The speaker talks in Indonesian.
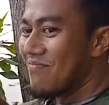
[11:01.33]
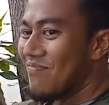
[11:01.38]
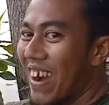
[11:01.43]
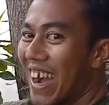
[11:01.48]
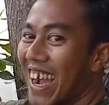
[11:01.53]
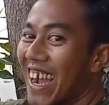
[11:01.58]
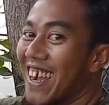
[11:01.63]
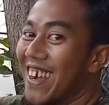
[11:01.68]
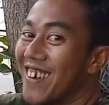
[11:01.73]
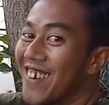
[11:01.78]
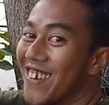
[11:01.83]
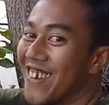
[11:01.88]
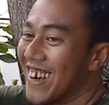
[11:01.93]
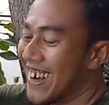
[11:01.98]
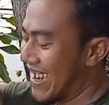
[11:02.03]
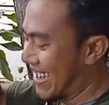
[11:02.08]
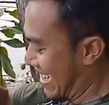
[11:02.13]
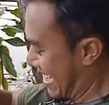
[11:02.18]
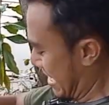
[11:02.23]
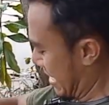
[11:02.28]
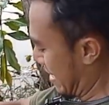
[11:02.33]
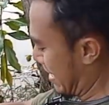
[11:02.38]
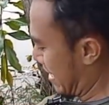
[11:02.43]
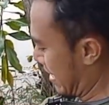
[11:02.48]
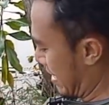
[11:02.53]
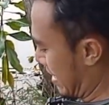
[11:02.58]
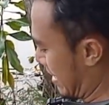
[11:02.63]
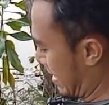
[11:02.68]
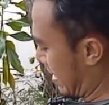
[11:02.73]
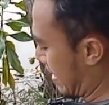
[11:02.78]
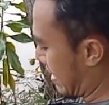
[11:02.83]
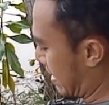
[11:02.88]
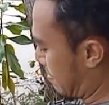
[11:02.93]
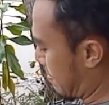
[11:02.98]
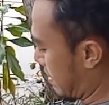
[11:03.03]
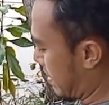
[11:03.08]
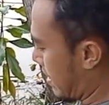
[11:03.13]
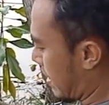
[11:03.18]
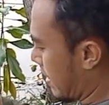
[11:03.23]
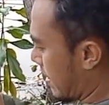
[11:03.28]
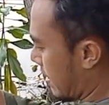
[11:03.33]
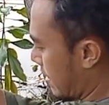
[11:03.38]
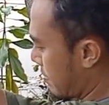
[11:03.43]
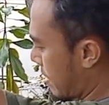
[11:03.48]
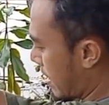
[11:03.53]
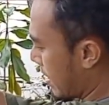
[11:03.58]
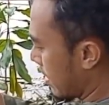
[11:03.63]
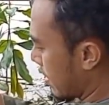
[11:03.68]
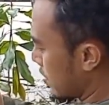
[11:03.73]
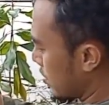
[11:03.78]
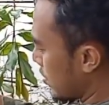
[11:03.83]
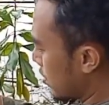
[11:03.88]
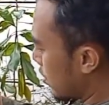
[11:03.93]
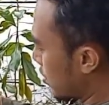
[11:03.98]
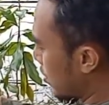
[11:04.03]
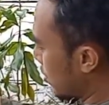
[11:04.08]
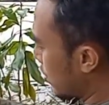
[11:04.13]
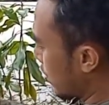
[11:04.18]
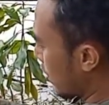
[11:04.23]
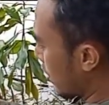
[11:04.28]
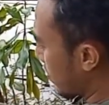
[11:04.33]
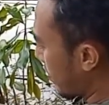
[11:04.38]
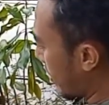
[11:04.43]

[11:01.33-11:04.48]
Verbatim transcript: bangkur ikan mas tarikannya bangkur